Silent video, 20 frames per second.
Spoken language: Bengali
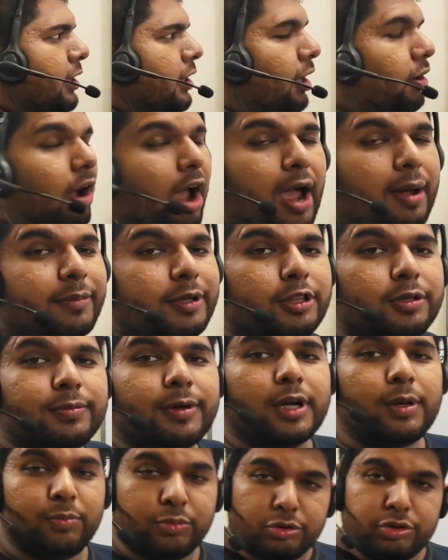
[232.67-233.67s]
দেখো আমি
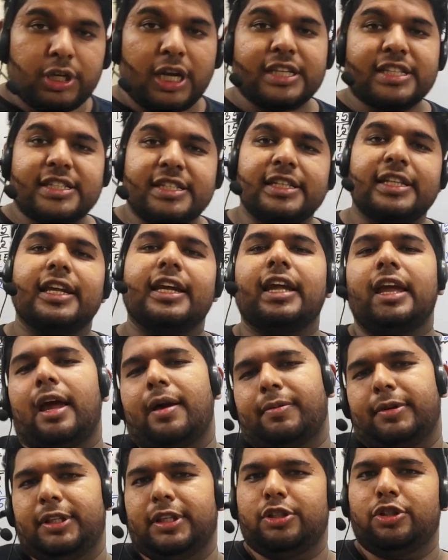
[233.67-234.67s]
তোমাকে বুঝাচ্ছি দেখে
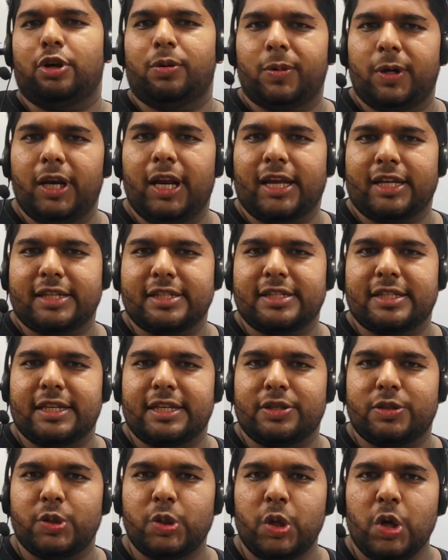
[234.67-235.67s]
আমাদের সময় লাগতেছে
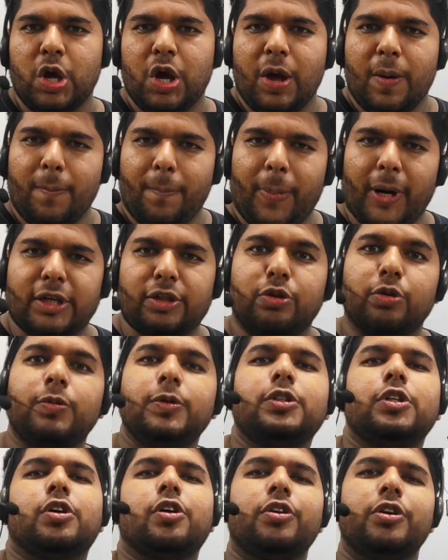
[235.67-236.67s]
একটু বাট তুমি
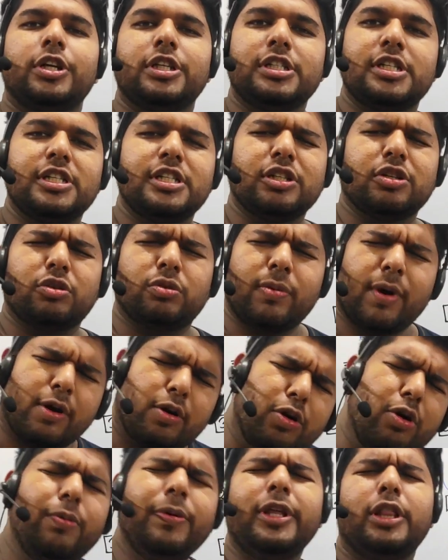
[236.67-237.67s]
যখন নিজে নিজে করবে
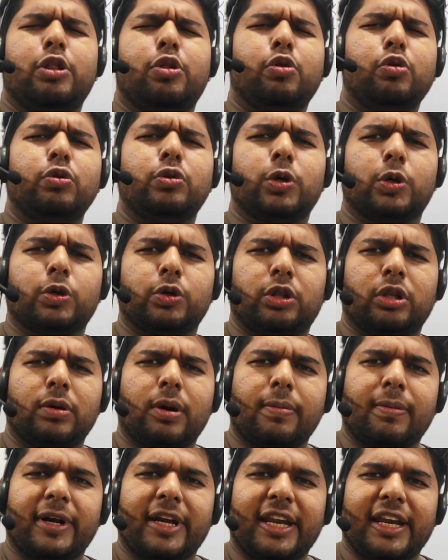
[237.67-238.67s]
খুবই দ্রুত করতে
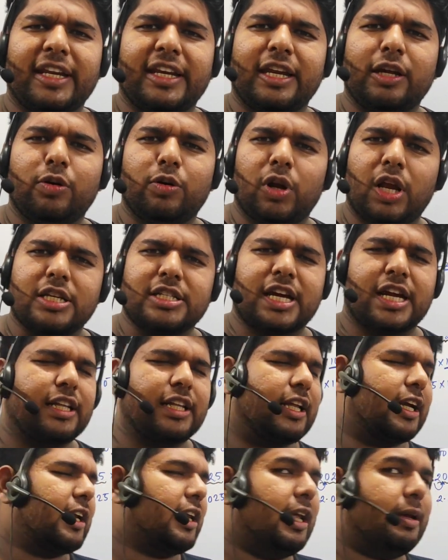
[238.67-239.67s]
পারবা টেকনিকগুলো জানা
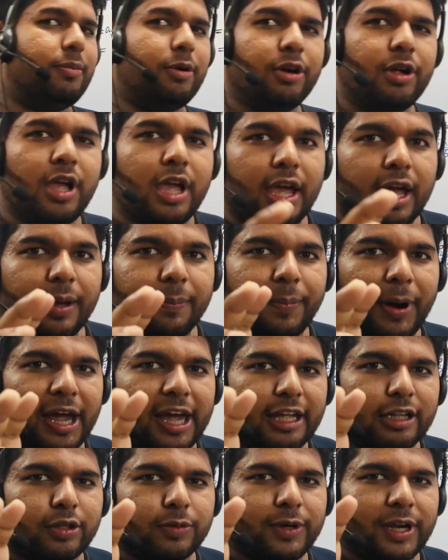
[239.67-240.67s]
থাকলে এবং
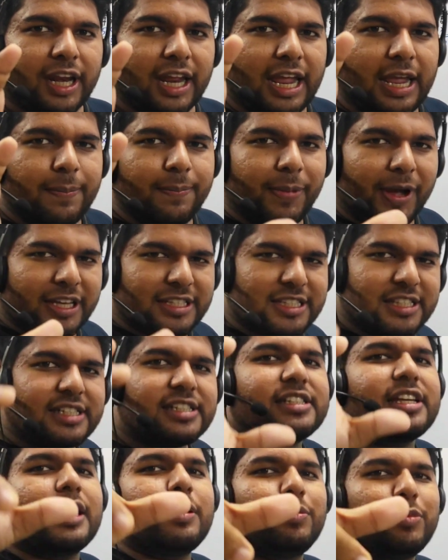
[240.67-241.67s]
ভাইয়া তোমার এই
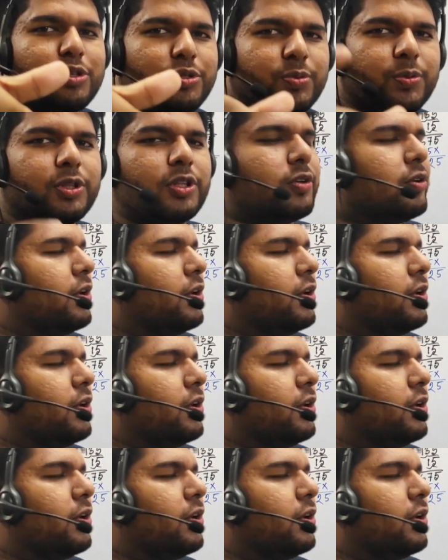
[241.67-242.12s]
বেসিকটাই মজবুত